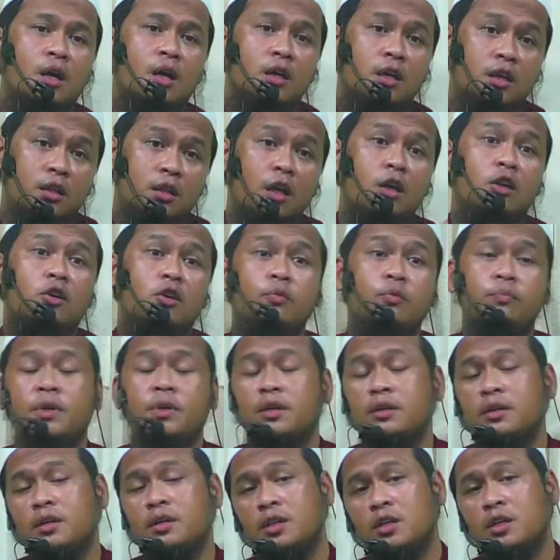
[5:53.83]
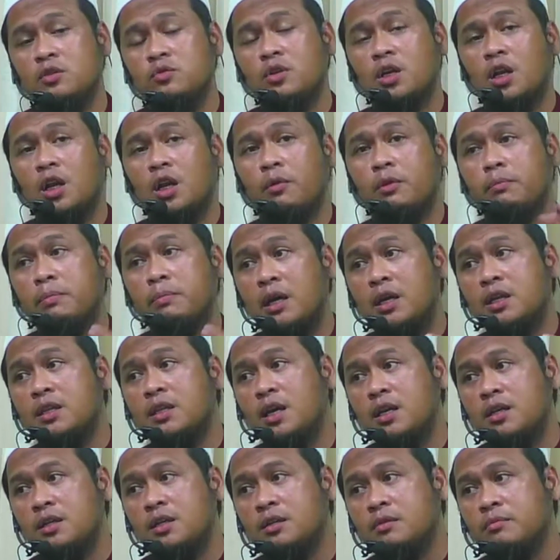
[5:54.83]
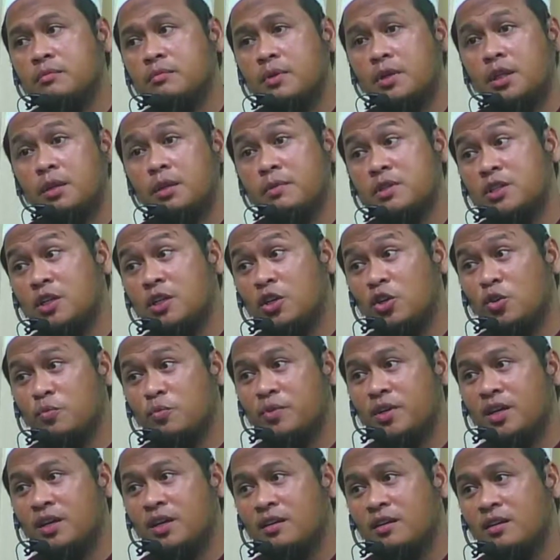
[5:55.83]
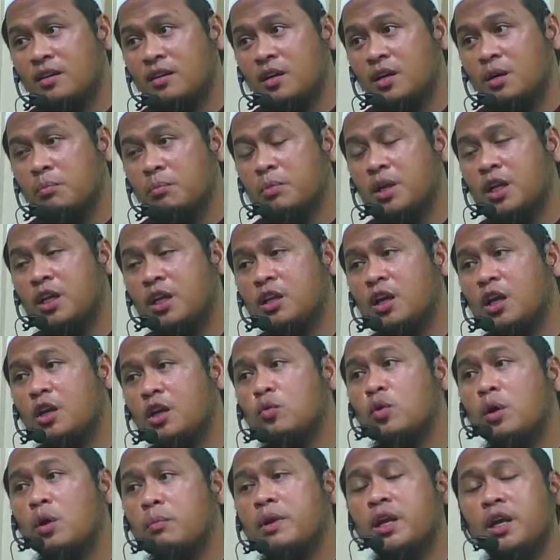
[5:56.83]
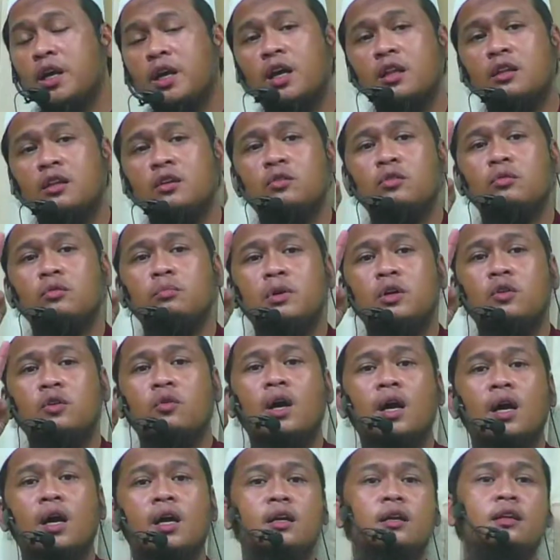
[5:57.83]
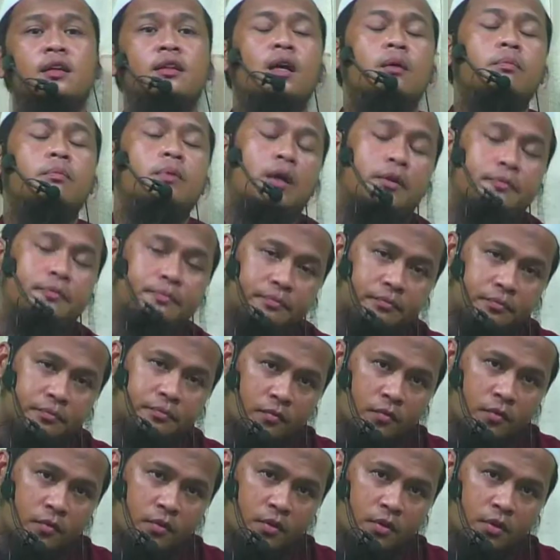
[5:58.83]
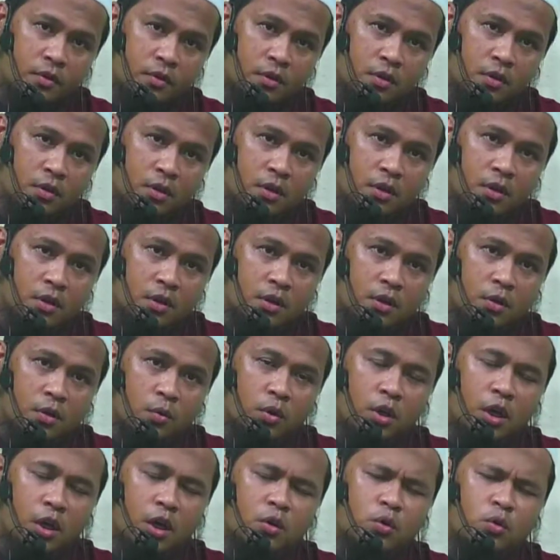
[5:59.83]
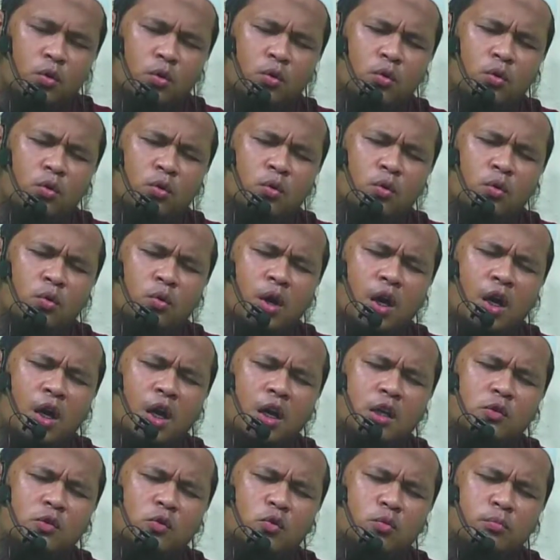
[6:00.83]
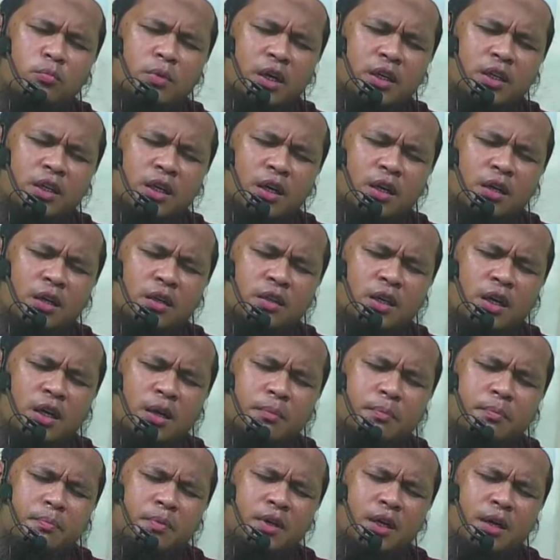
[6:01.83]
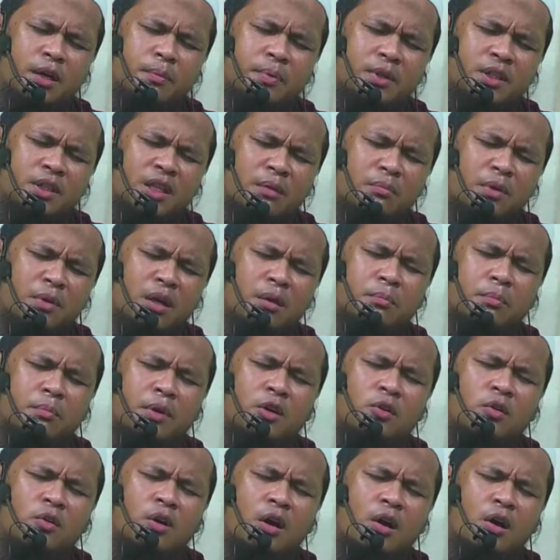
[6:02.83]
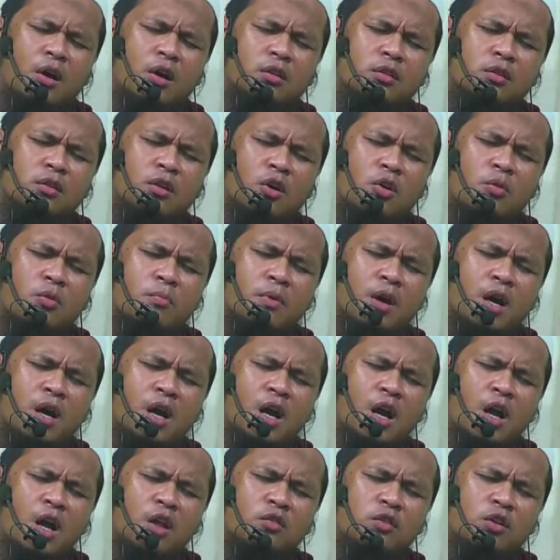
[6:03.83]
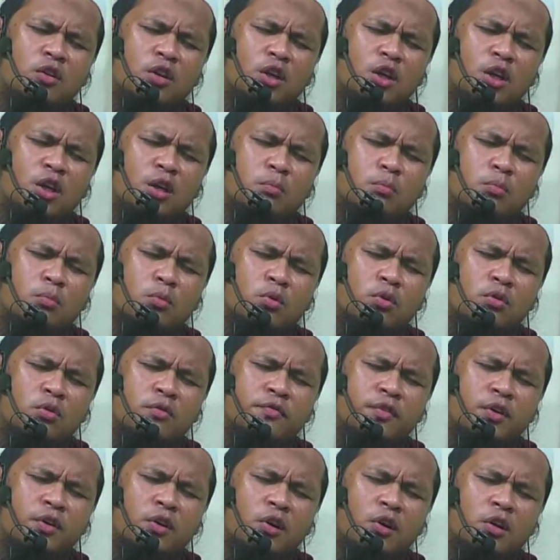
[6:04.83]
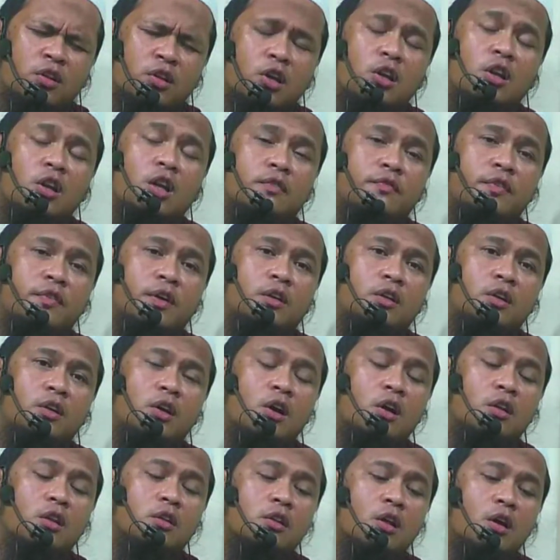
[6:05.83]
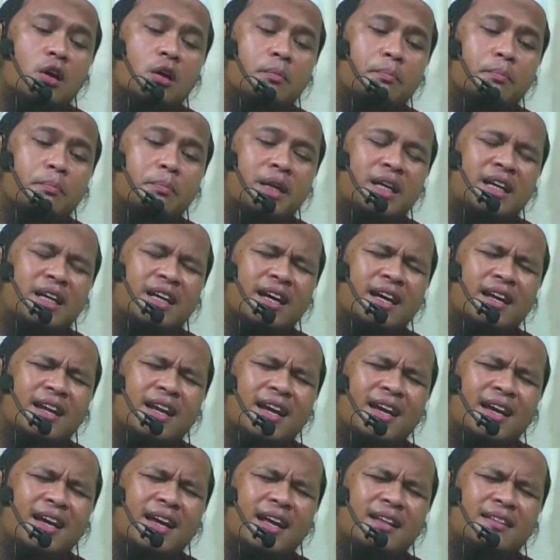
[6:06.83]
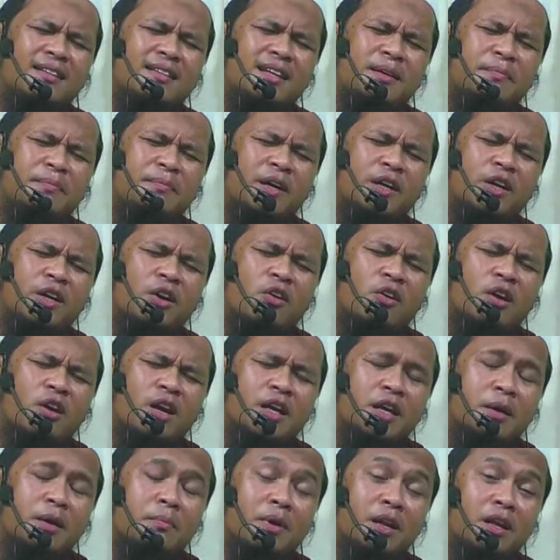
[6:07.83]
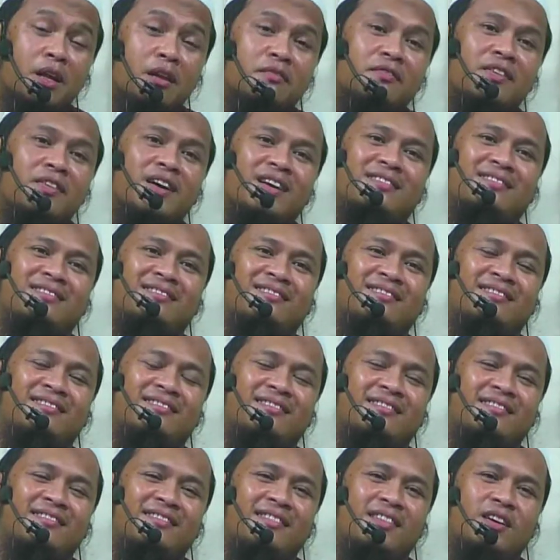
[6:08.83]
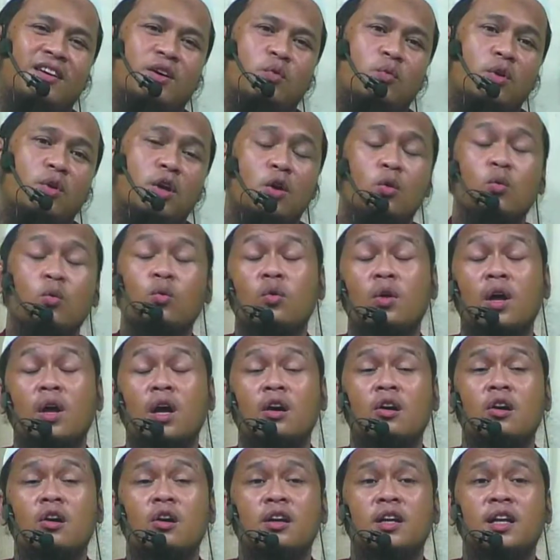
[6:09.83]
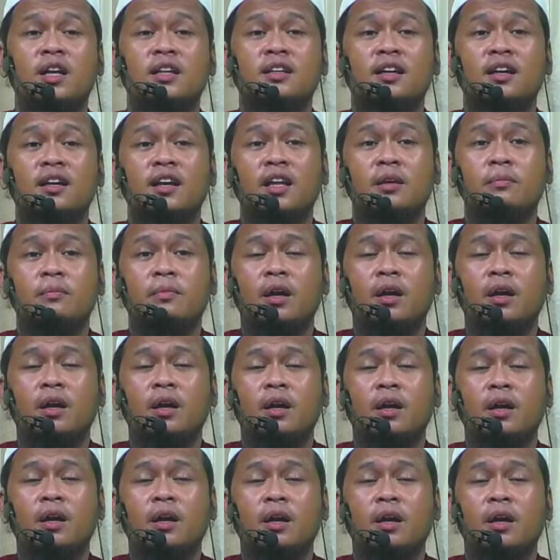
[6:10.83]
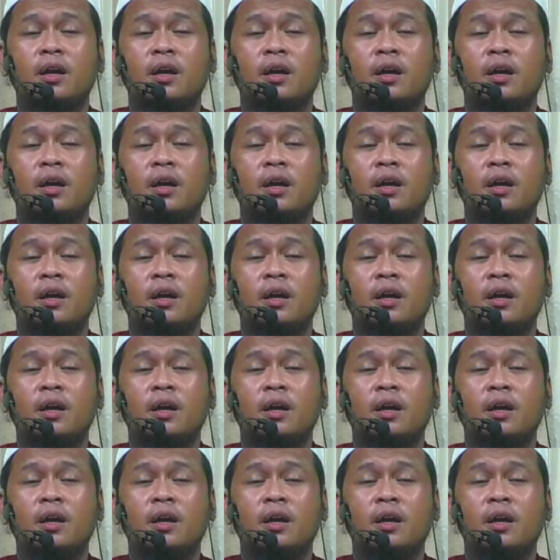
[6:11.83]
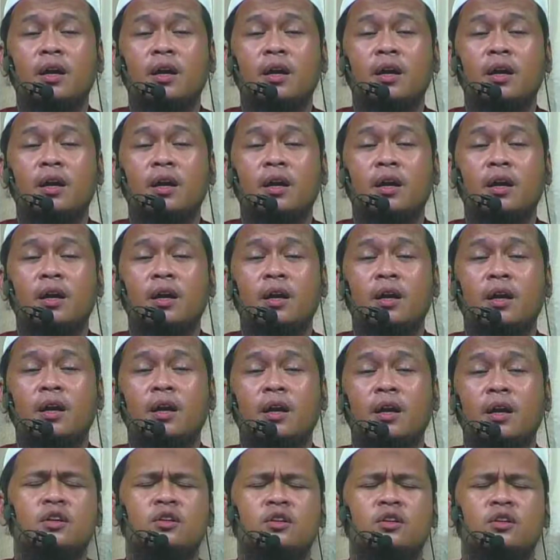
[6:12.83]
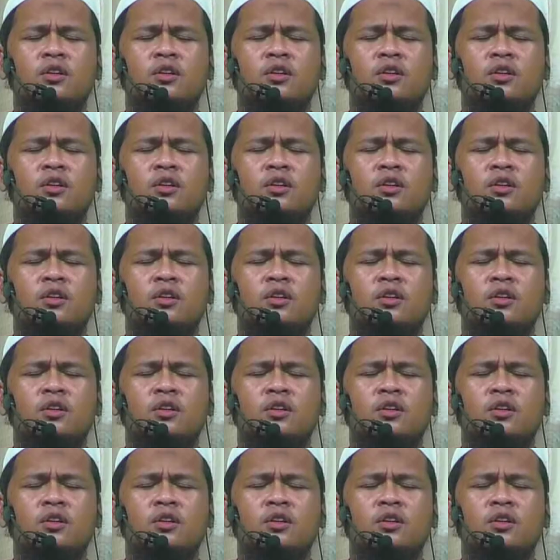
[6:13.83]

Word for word: Kita hidup nih, kita sudah lewat pagi tadi, berarti masih hidup ya. Melainkan dua malaikat itu mendoakan kita, Pak Wa yaqulu ahaduhuma yang yang yang pertama berdoa Allahumma a'ti munfiqan khalafan. Ya Allah, berikanlah ganti bagi orang yang berinfak. Wa yaqulu akhar dan yang lainnya berkata Allahumma a'ti mumsikan talafan.